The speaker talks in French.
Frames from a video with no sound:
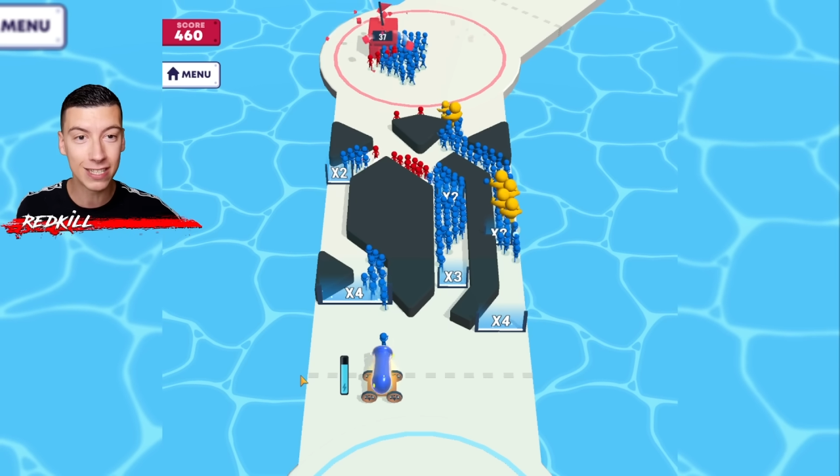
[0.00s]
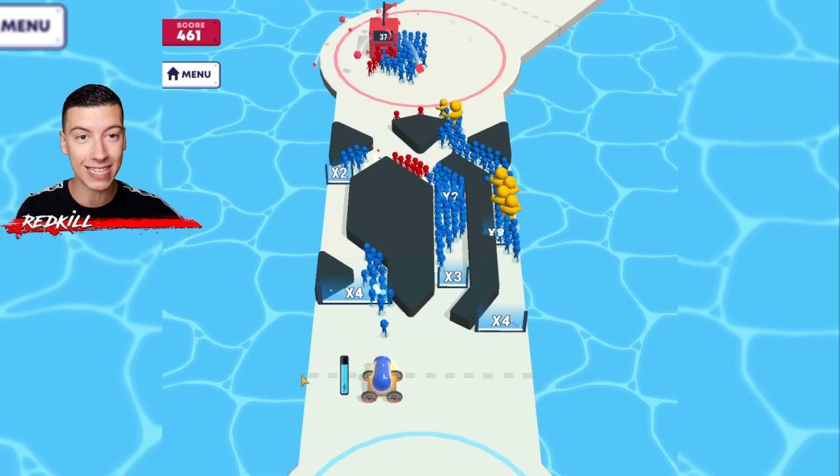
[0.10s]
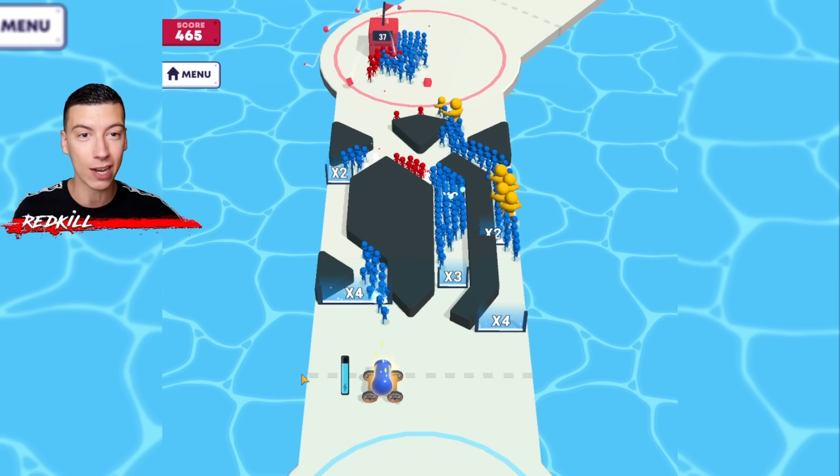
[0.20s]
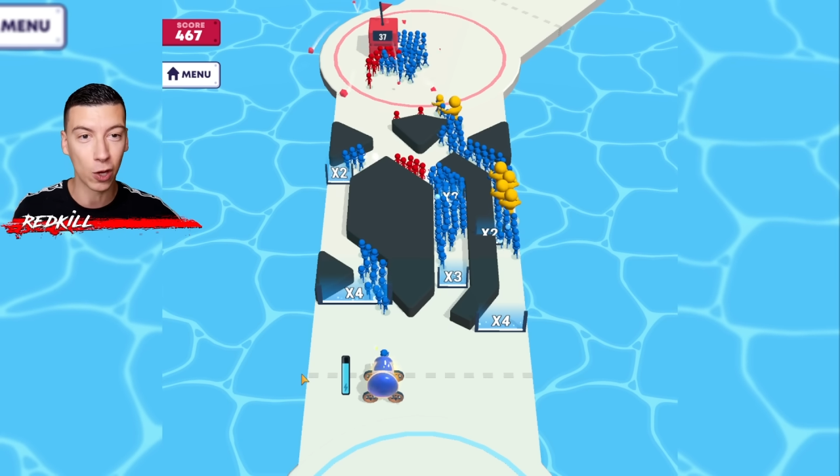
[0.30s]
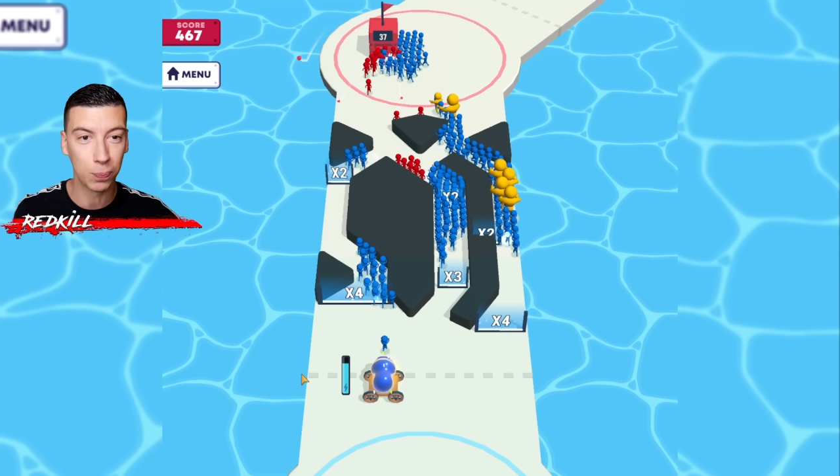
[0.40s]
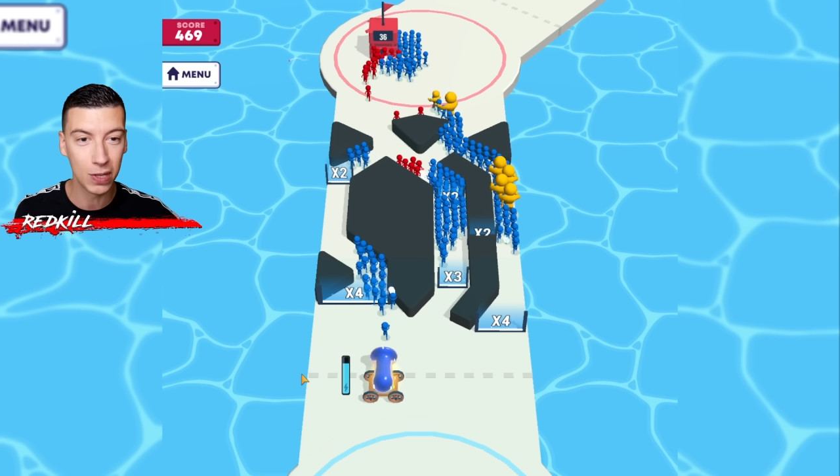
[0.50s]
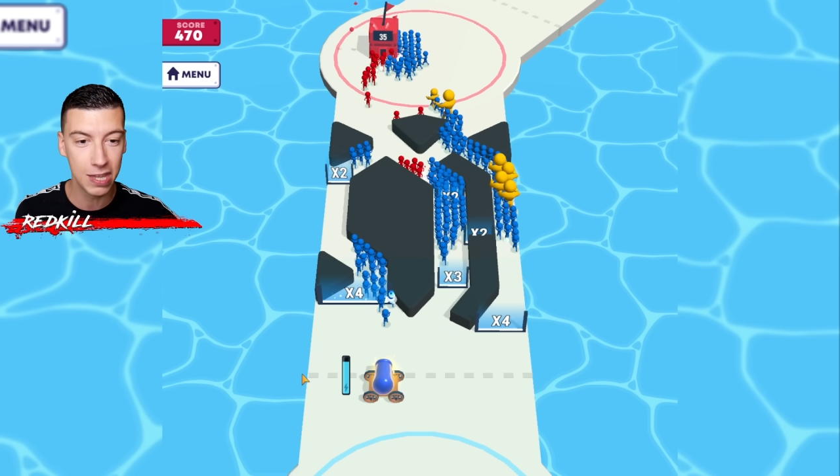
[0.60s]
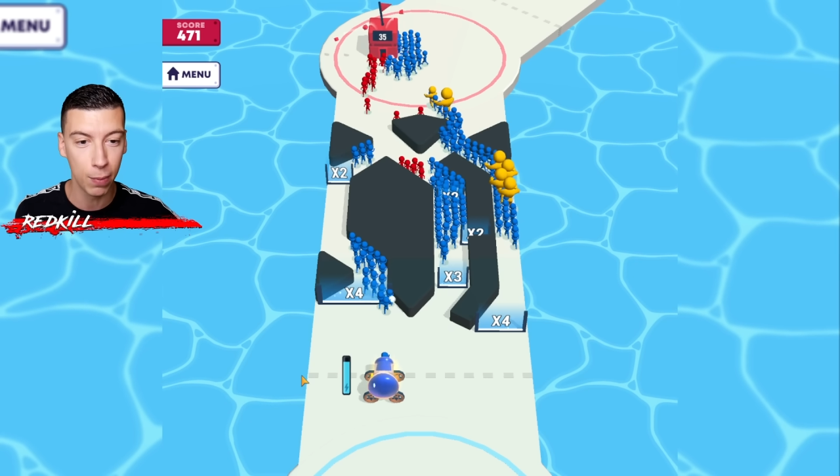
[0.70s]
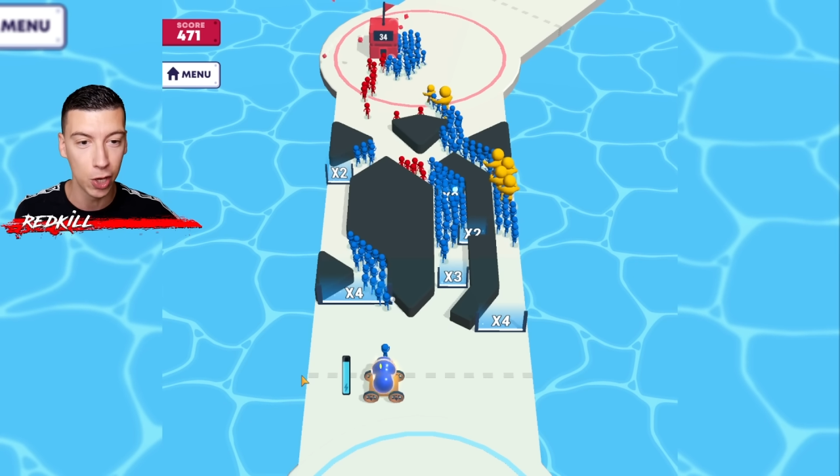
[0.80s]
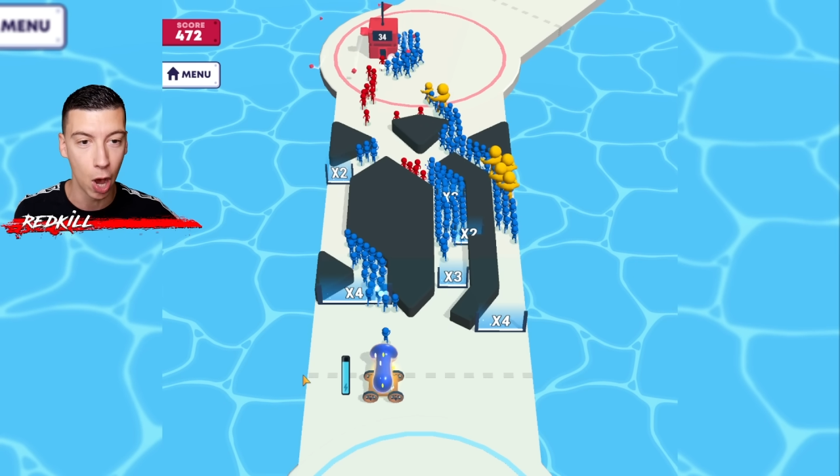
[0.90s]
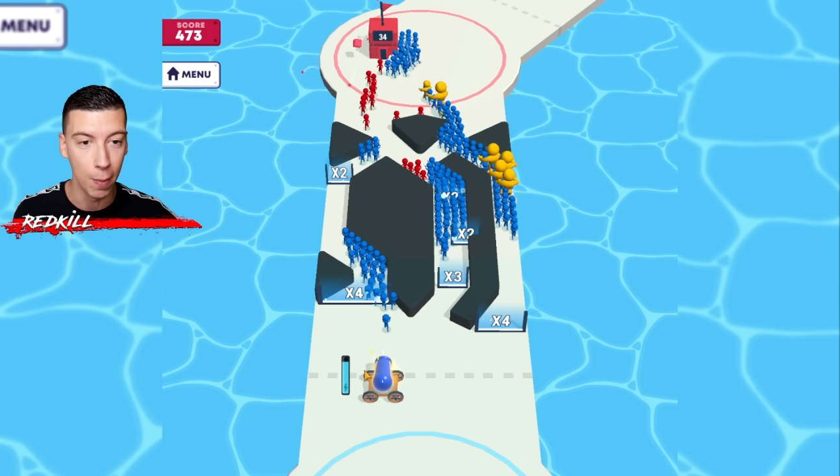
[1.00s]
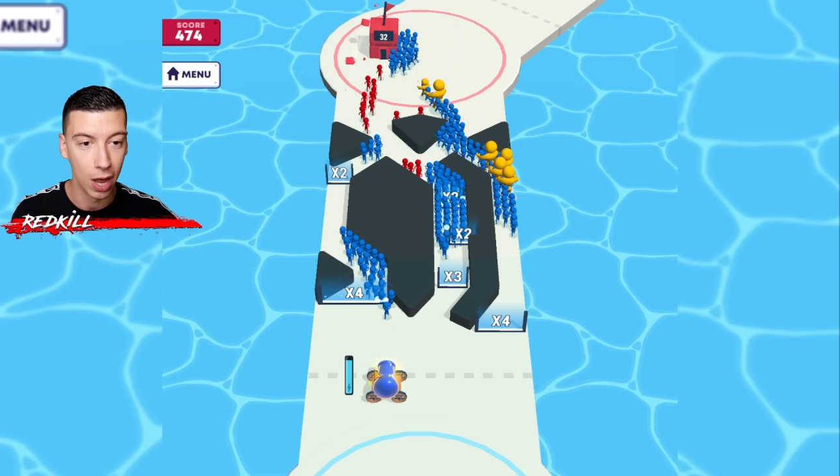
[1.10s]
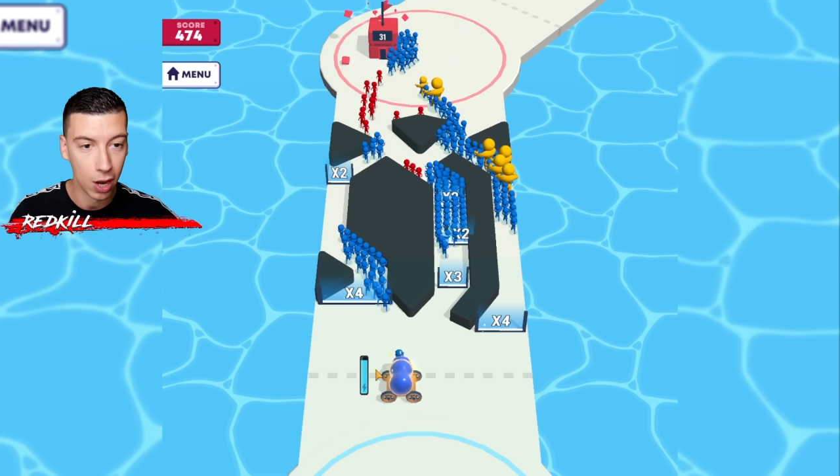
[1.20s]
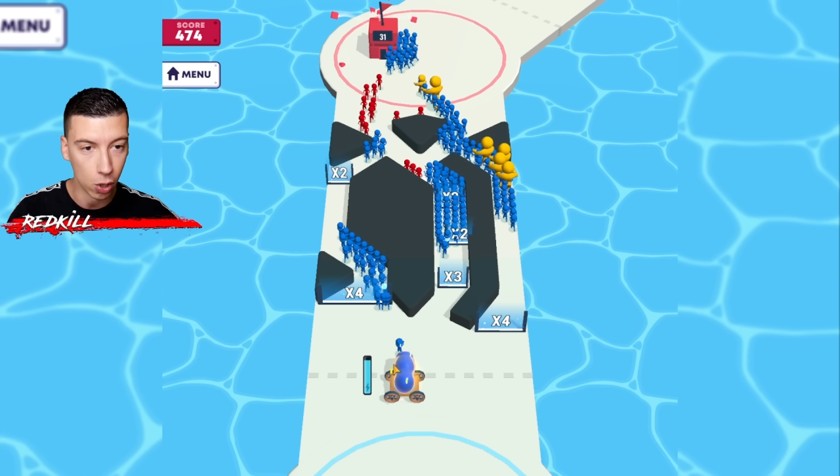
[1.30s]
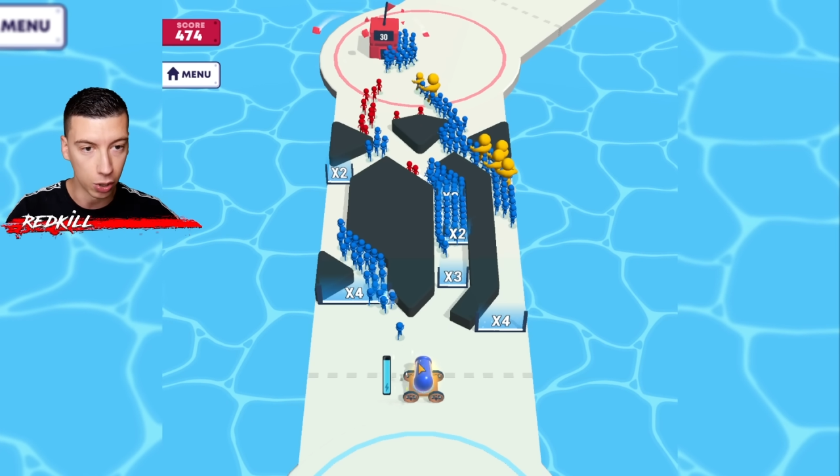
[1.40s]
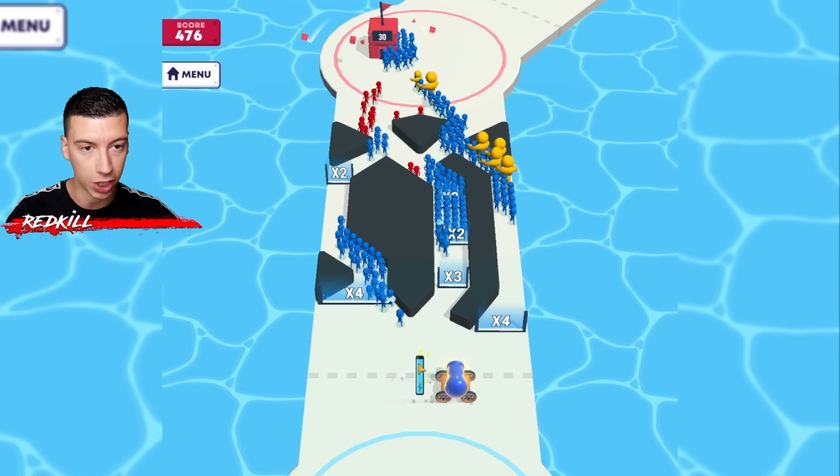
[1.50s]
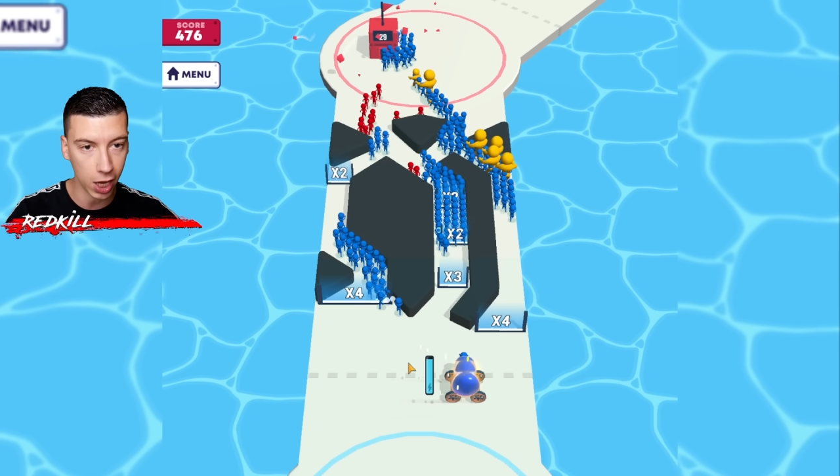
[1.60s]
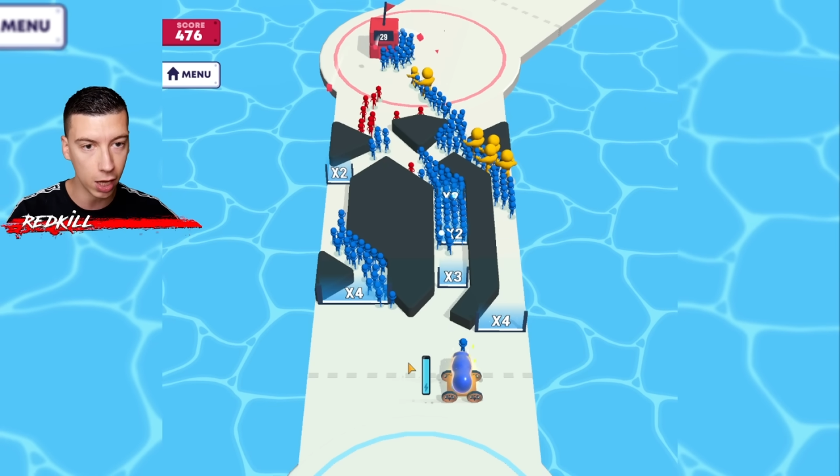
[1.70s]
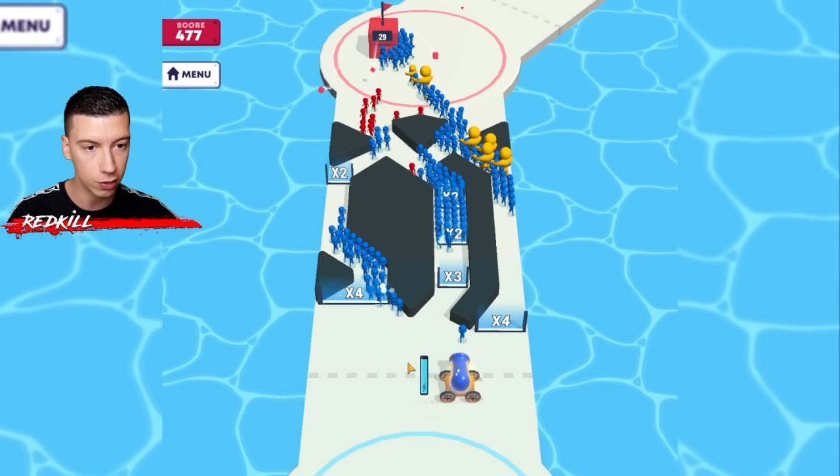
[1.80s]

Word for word: 50 petits bonhommes Ok,